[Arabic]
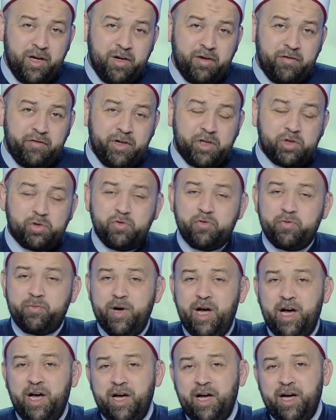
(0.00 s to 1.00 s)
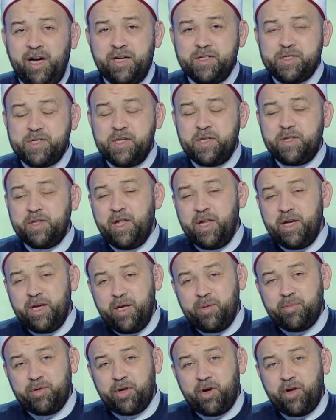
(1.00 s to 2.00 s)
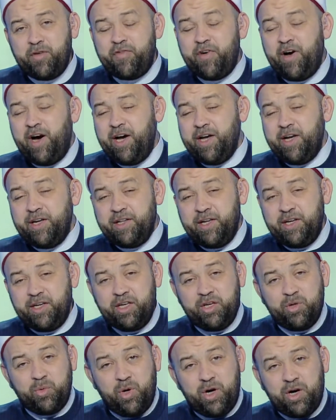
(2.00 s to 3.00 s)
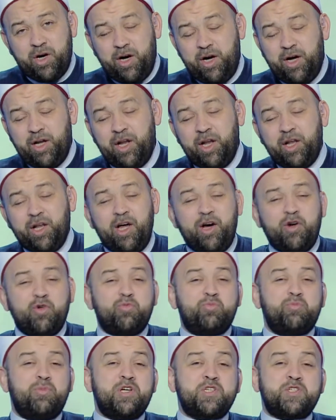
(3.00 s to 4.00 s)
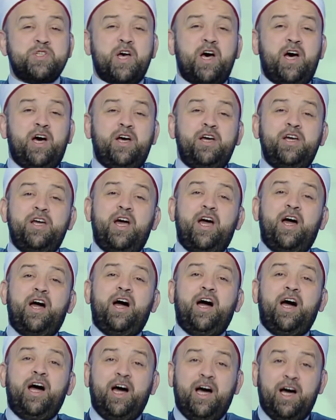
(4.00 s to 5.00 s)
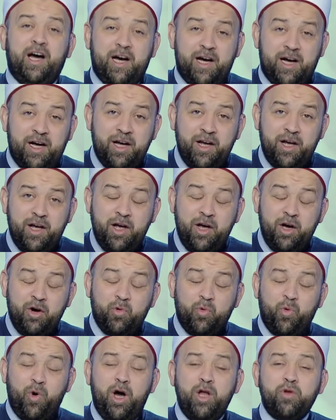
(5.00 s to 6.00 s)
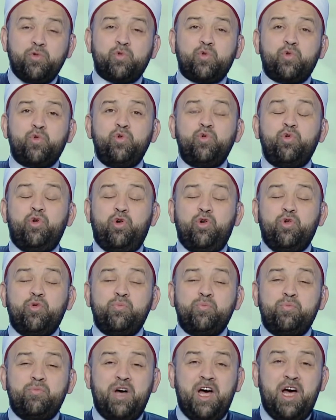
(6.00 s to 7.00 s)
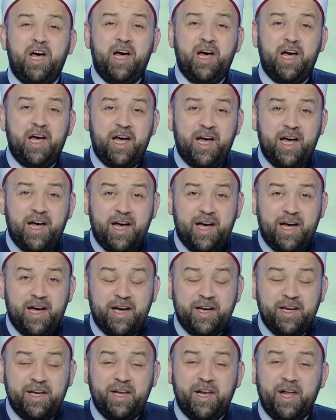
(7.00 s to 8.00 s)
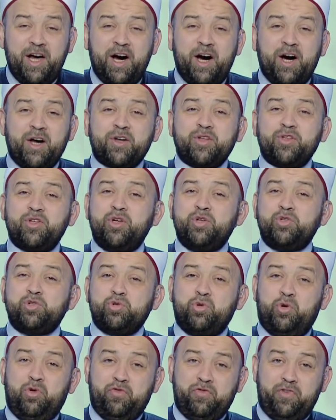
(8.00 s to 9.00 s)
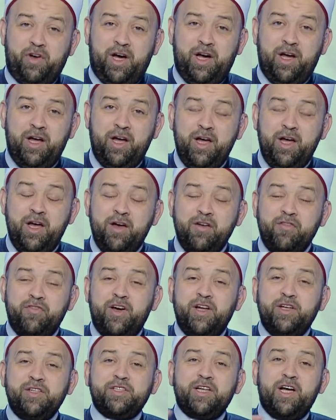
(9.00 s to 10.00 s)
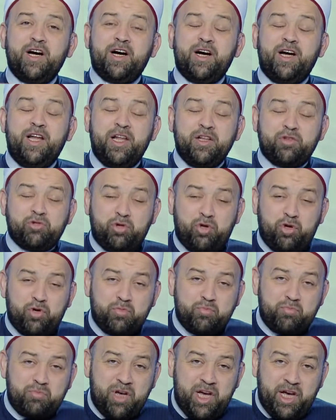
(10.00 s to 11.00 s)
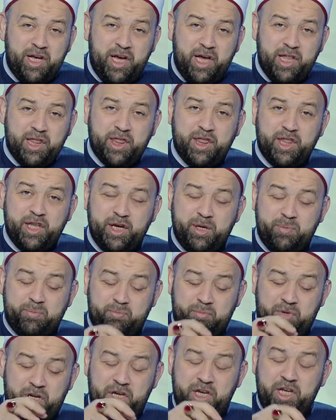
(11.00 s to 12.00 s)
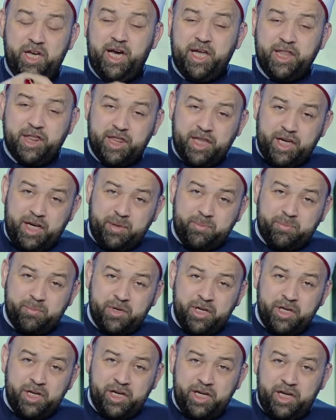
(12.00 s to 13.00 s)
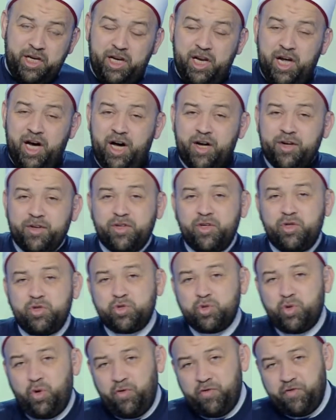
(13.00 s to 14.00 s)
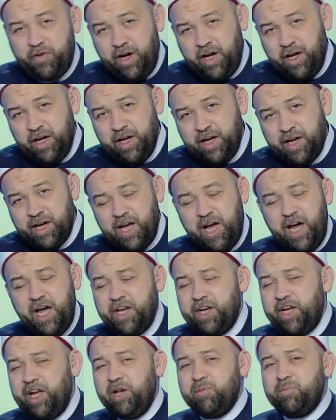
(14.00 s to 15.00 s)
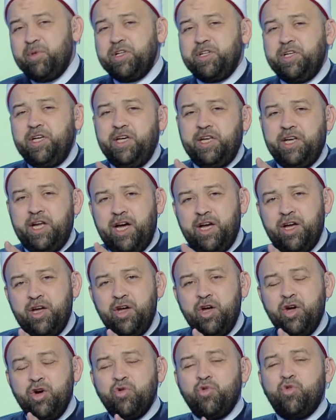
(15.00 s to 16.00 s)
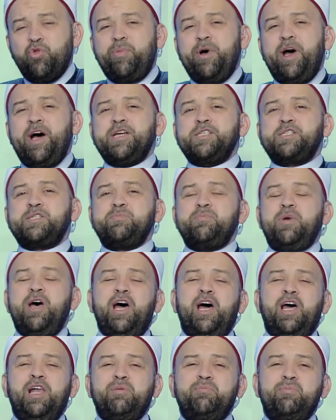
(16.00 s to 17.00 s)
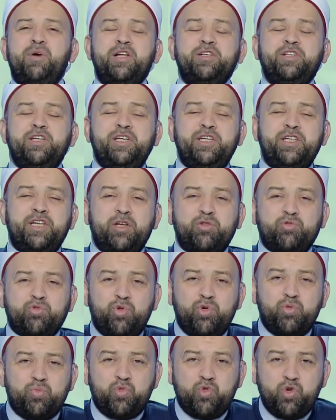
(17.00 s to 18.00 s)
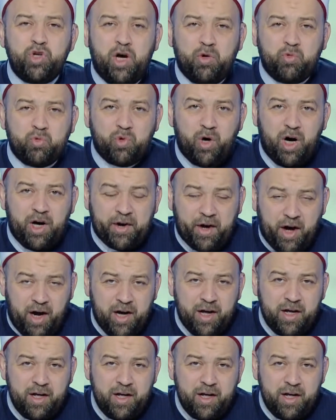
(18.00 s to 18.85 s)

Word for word: فشوف بقى سيدنا النبي رفع يديه وقال اللهم صححها وانقل حماها إلى أرض الجحفة فانتقلت حمى يثرب من يثرب إلى أرض الجحفة خارج المدينة وبقى اسمها المدينة المنورة